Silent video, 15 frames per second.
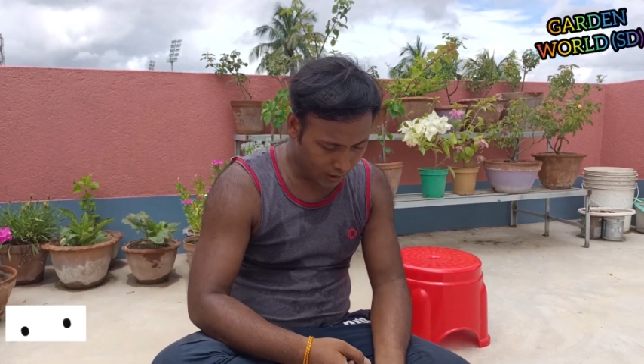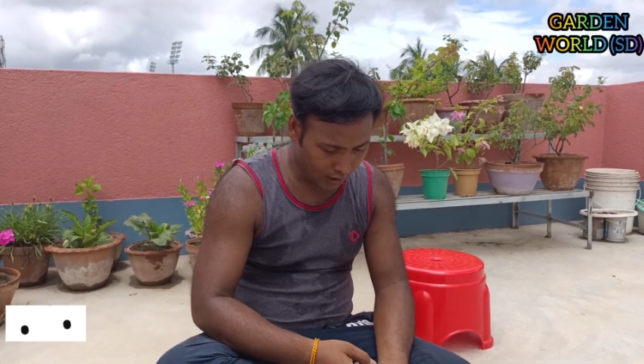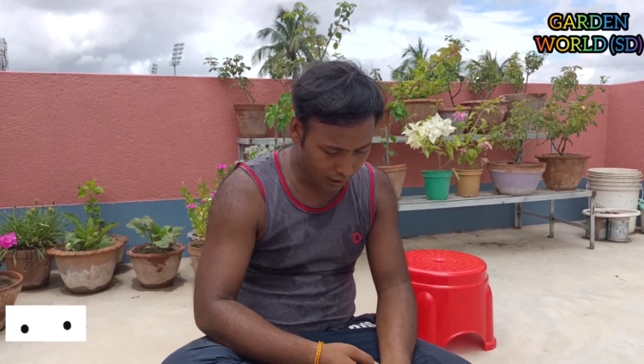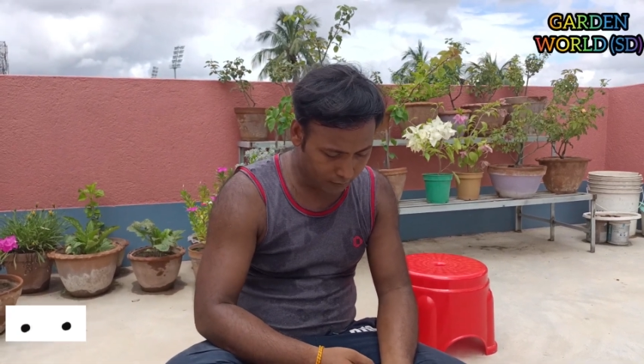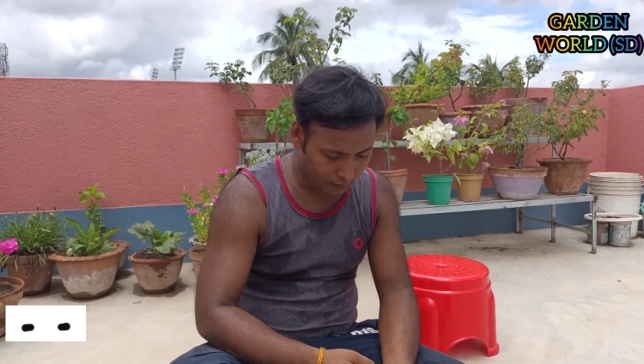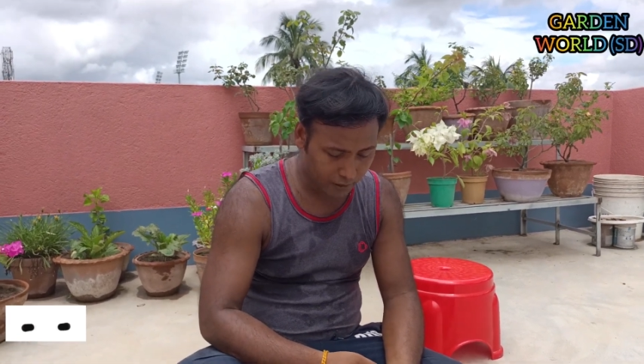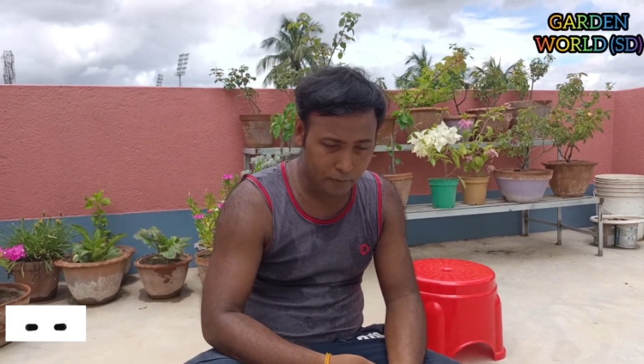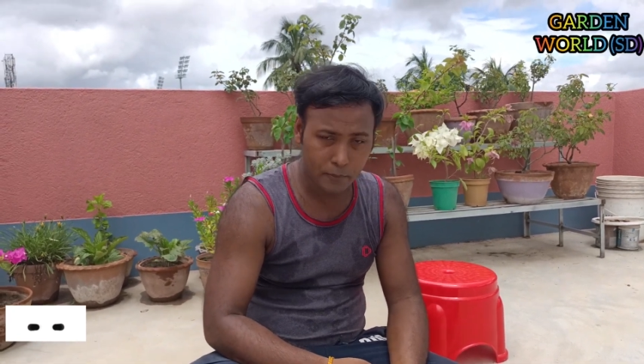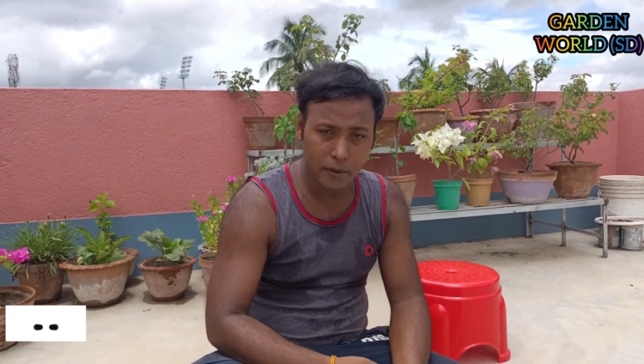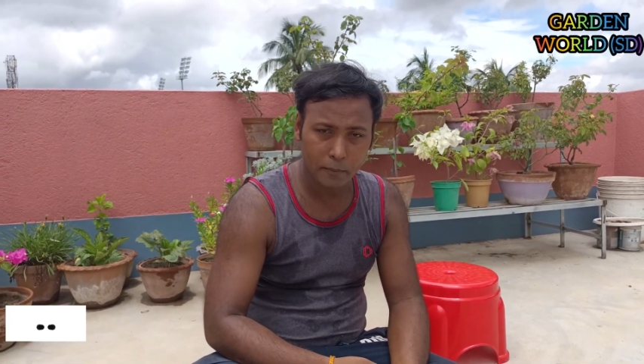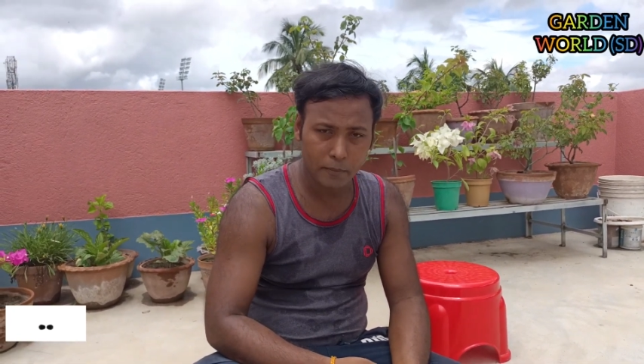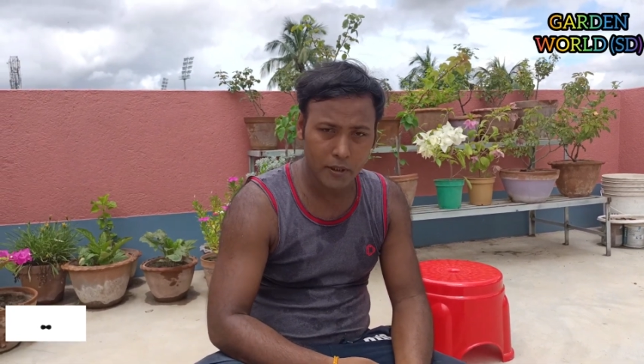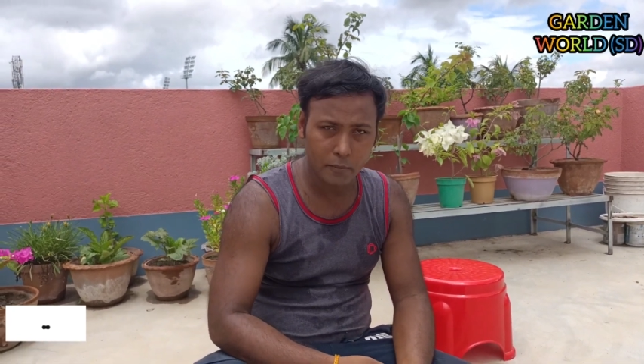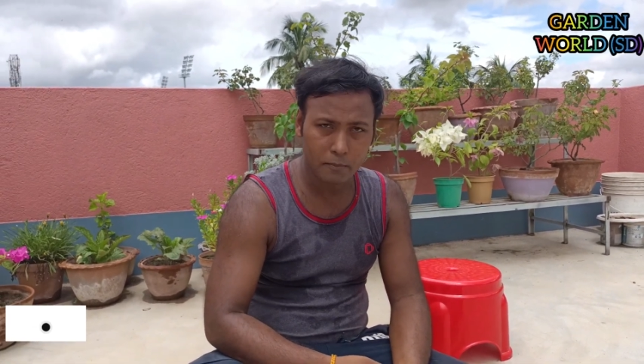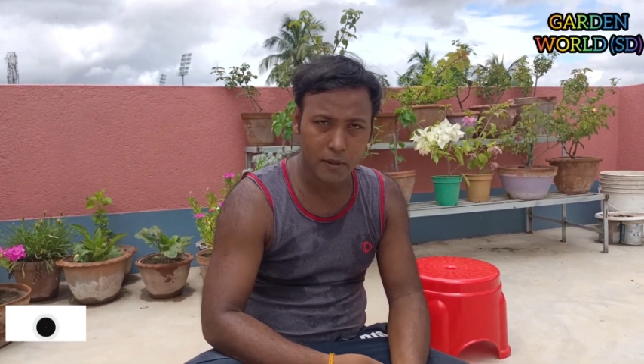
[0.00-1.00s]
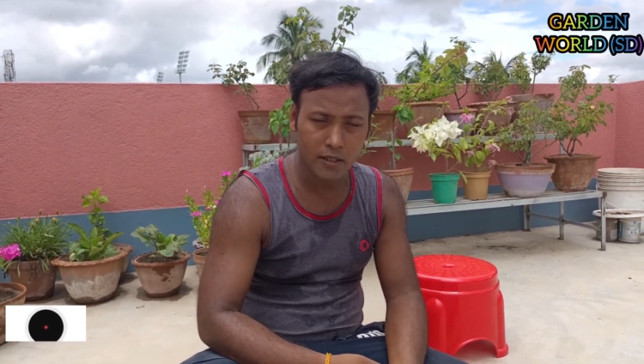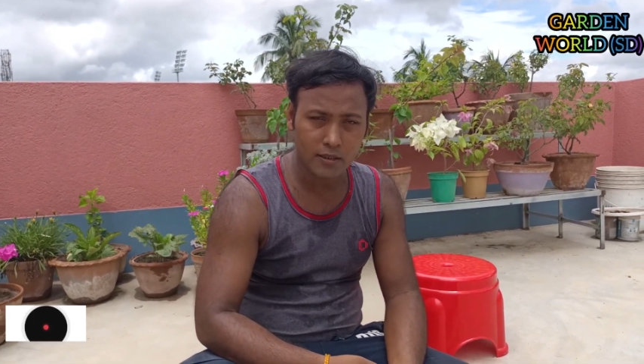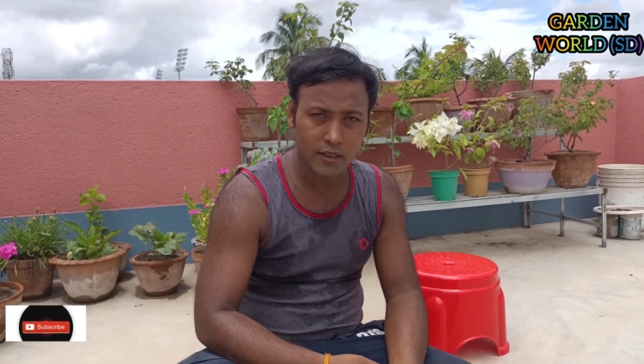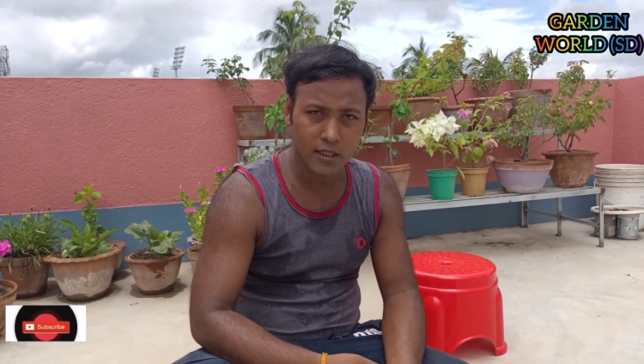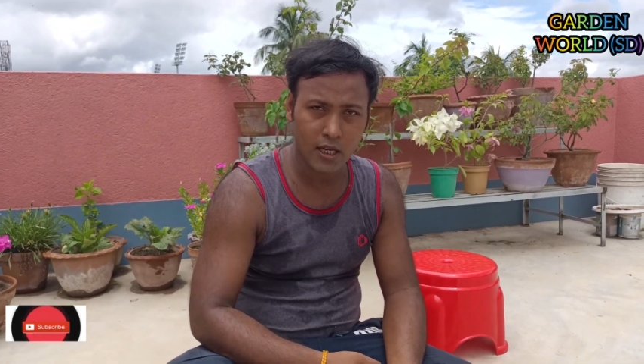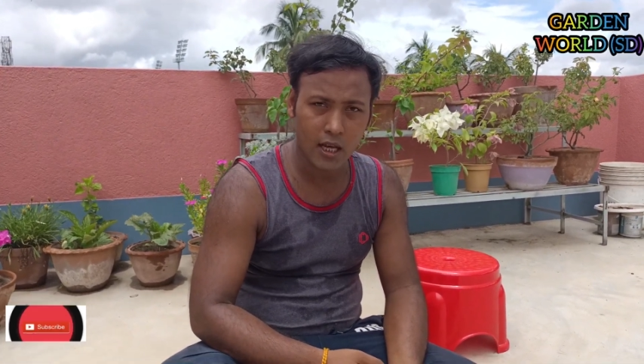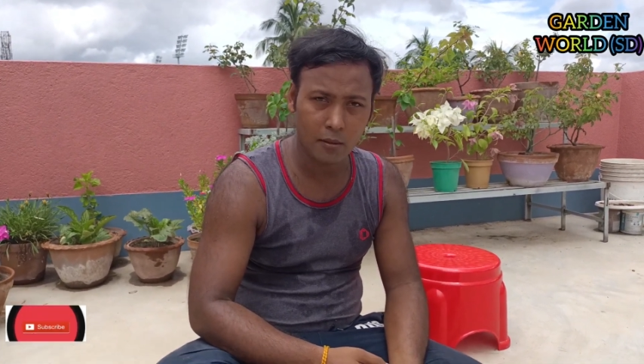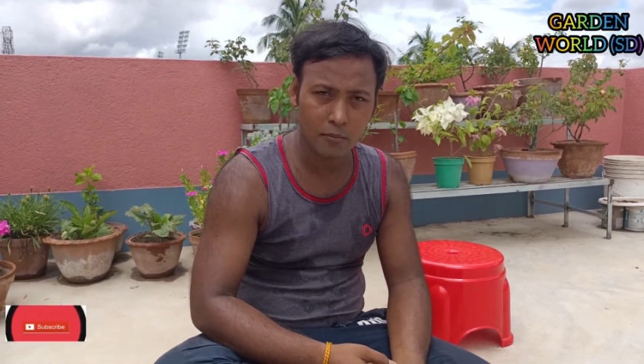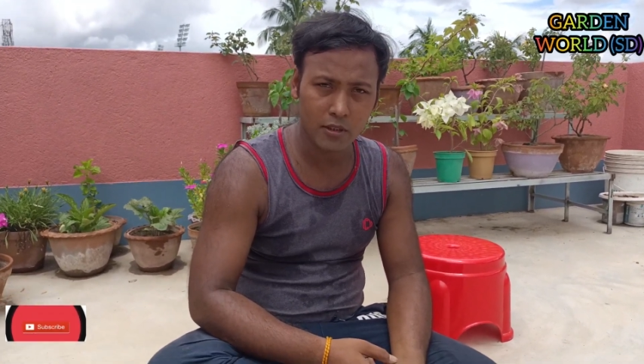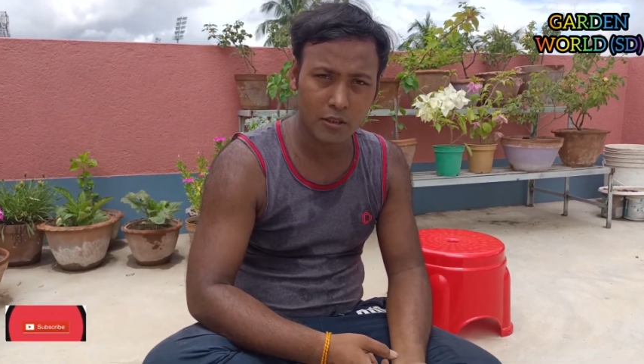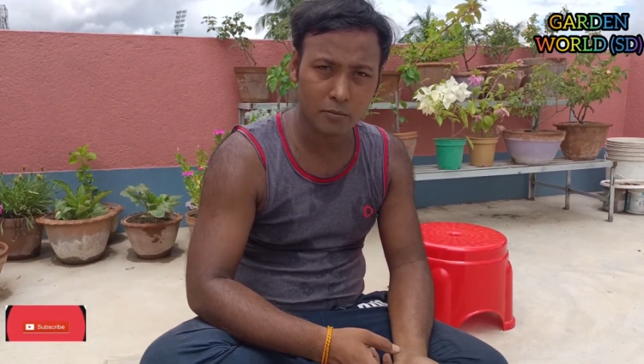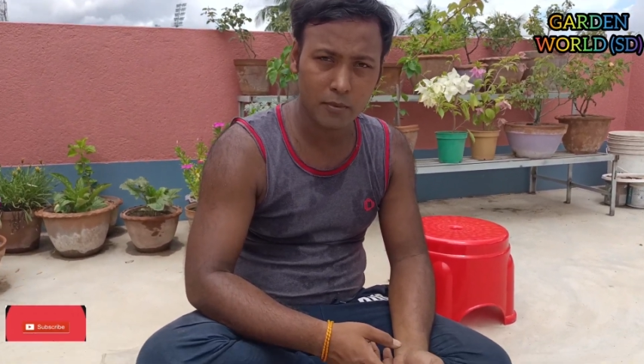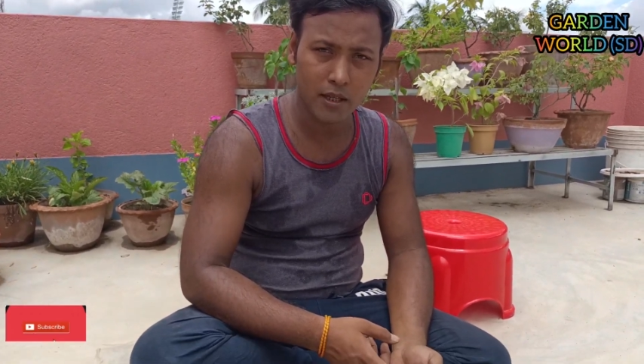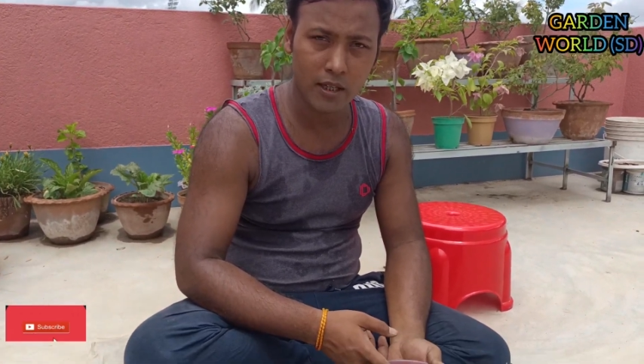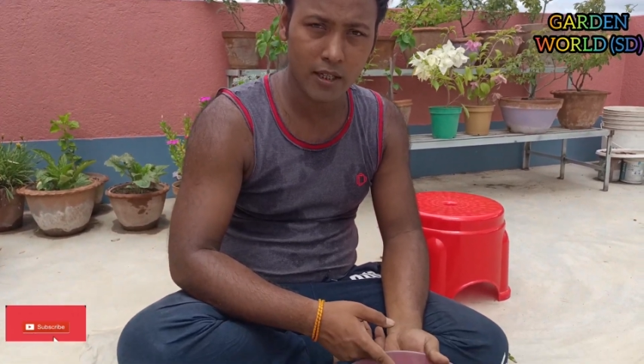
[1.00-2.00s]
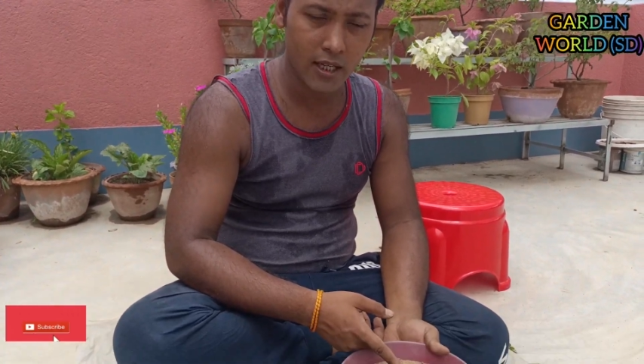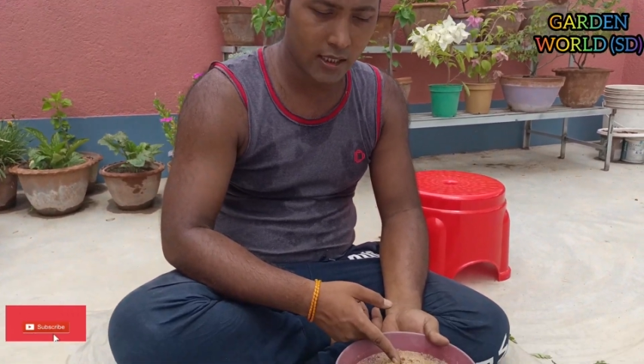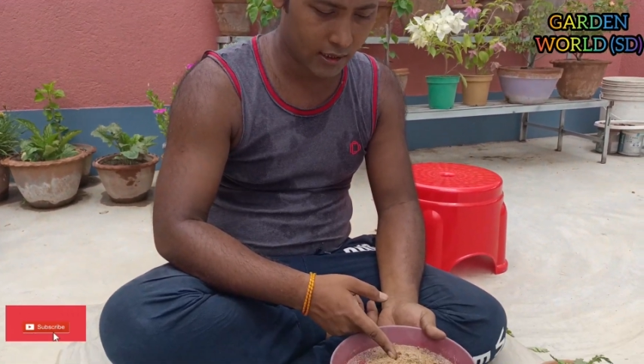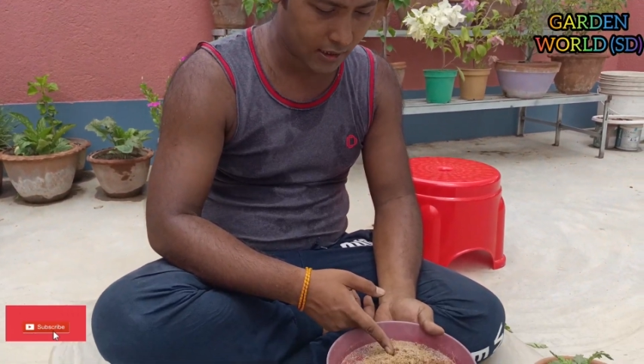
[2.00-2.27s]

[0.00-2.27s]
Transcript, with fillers: लगभग 50 परसेंट हम इसमें रेत